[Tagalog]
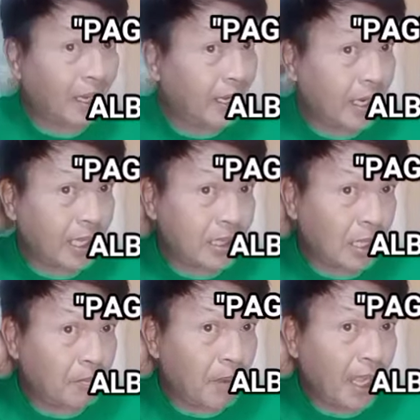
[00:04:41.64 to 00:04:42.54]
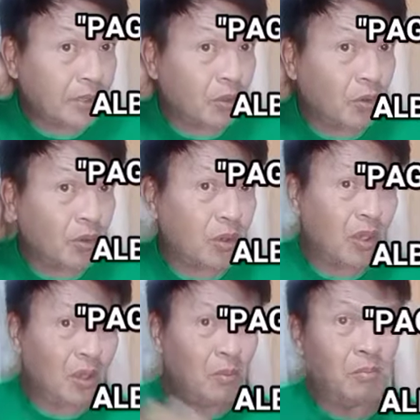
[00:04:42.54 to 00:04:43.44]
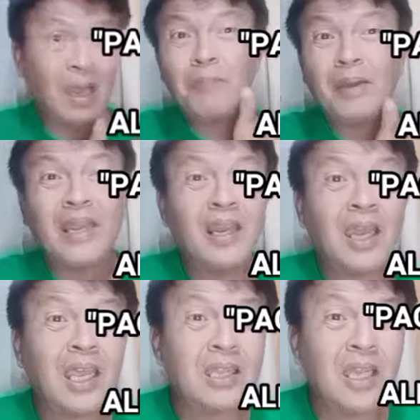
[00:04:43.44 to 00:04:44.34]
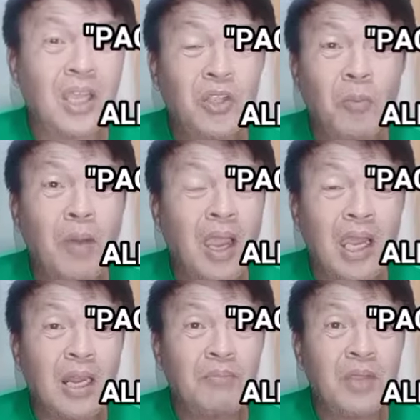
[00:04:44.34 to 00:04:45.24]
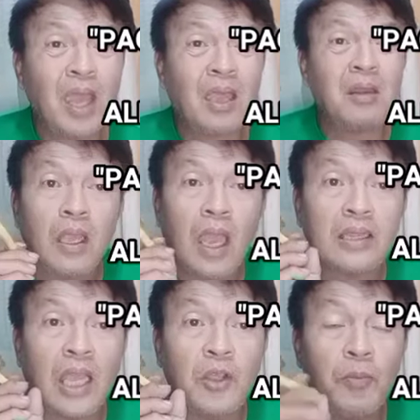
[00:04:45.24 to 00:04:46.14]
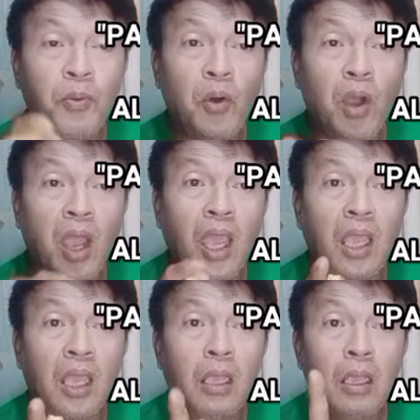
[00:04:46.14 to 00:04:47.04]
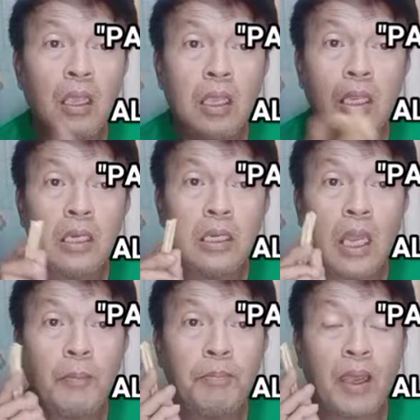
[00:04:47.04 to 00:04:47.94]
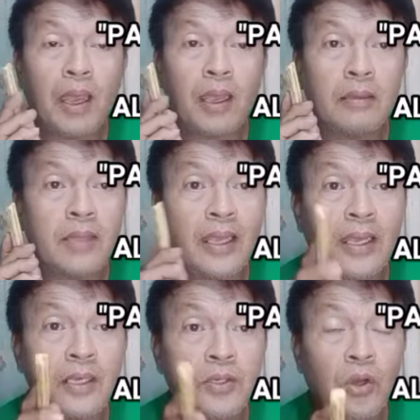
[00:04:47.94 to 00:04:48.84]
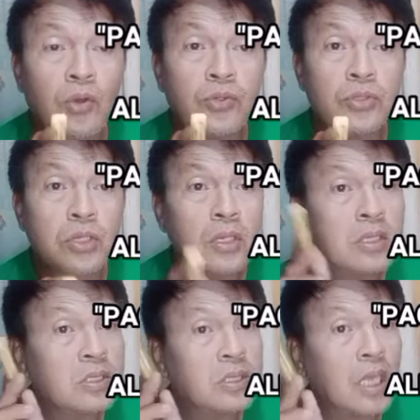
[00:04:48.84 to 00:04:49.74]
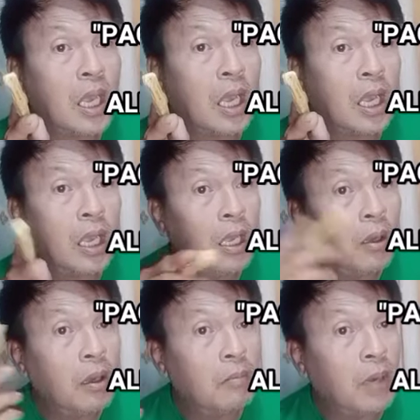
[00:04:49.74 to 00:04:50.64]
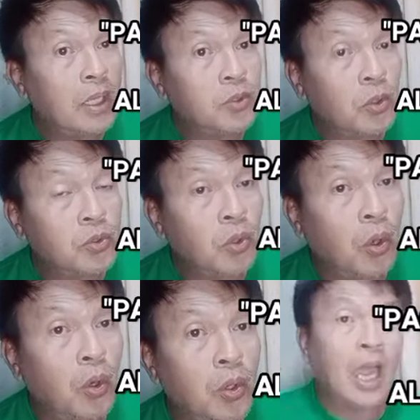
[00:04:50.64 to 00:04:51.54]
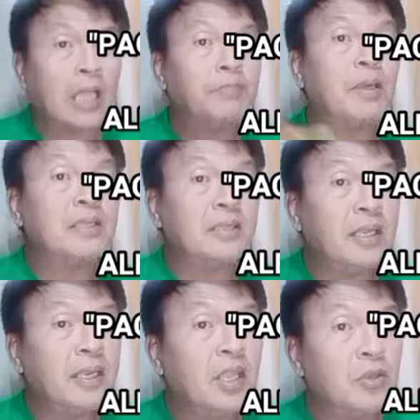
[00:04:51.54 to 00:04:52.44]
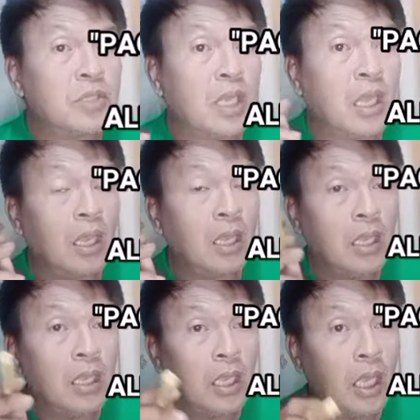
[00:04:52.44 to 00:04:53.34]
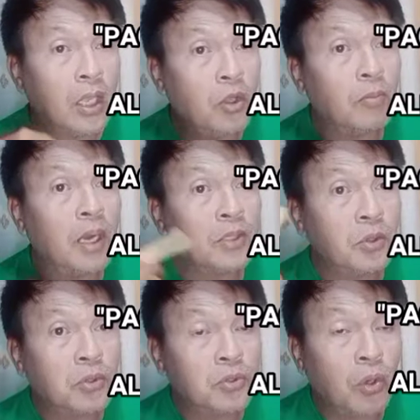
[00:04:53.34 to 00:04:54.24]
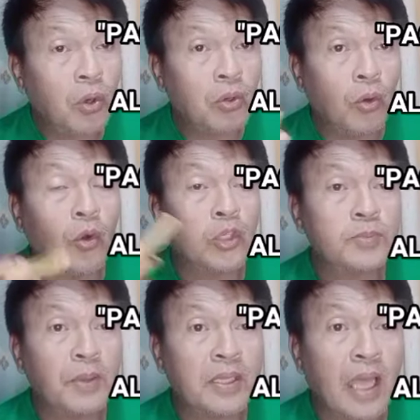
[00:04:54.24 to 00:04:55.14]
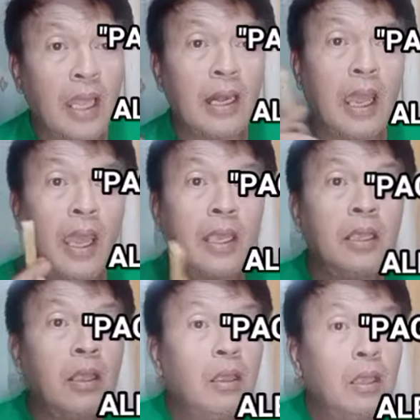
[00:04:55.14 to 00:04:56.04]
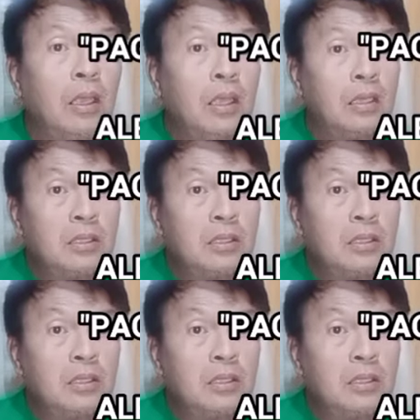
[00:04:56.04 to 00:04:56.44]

at pananakit ng batok, mga pananakit ng inyong mga kalamnan at kayo po ay nagpa-diagnose sa mga doktor at pagdating ninyo sa inyong mga doktor o hospital ay